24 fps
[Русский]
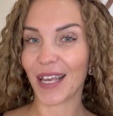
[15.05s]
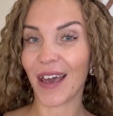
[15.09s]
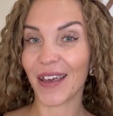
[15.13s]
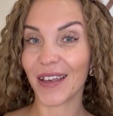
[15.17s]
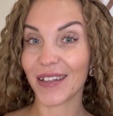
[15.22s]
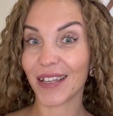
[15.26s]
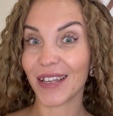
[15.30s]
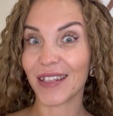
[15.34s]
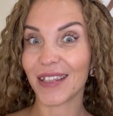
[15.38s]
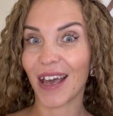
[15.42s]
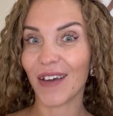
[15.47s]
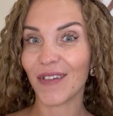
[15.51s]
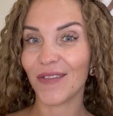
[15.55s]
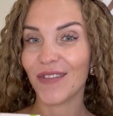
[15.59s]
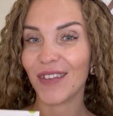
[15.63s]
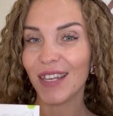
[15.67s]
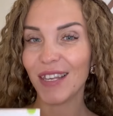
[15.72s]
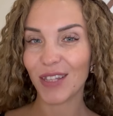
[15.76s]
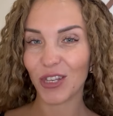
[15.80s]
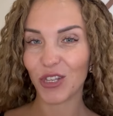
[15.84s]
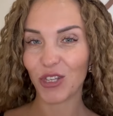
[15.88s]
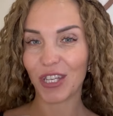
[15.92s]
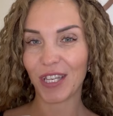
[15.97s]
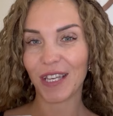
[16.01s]
А это
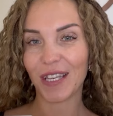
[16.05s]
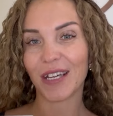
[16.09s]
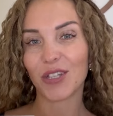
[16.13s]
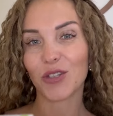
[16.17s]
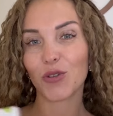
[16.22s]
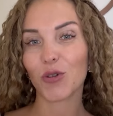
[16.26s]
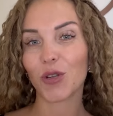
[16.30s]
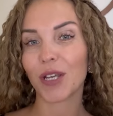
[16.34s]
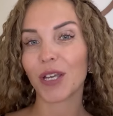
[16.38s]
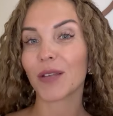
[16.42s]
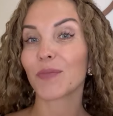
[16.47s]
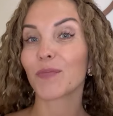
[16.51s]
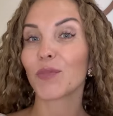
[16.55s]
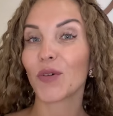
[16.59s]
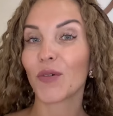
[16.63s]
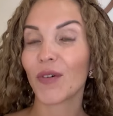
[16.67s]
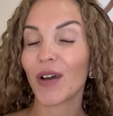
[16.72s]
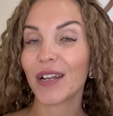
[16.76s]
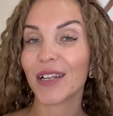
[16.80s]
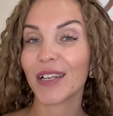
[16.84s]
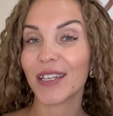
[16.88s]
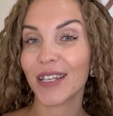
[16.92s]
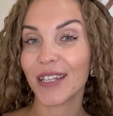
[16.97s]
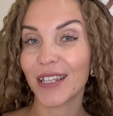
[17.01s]
новиночки, которые
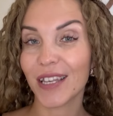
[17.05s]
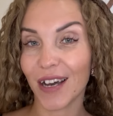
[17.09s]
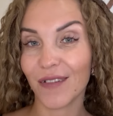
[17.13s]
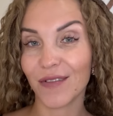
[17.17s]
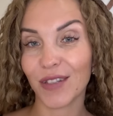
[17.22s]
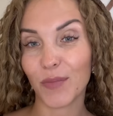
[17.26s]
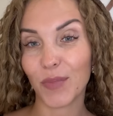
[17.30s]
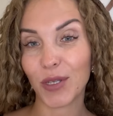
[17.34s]
буквально недавно